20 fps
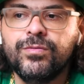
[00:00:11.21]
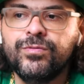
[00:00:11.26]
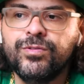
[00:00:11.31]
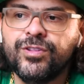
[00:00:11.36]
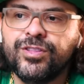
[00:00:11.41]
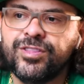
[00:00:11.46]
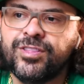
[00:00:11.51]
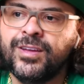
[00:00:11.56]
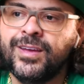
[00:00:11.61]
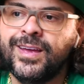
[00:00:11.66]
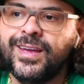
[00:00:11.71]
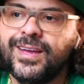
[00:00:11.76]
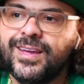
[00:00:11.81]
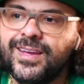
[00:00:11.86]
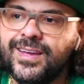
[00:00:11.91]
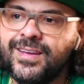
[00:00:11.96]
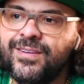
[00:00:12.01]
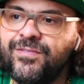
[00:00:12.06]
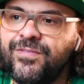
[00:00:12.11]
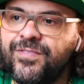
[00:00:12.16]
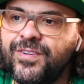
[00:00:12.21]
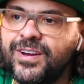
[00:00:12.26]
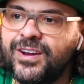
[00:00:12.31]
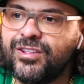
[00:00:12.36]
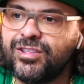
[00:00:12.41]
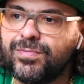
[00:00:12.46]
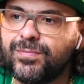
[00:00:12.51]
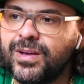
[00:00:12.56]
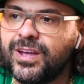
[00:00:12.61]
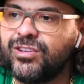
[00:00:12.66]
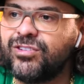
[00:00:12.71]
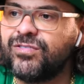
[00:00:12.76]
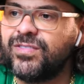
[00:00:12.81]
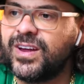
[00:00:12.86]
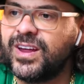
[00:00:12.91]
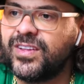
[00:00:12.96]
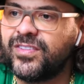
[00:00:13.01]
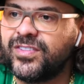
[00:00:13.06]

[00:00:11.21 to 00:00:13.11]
você infelizmente vai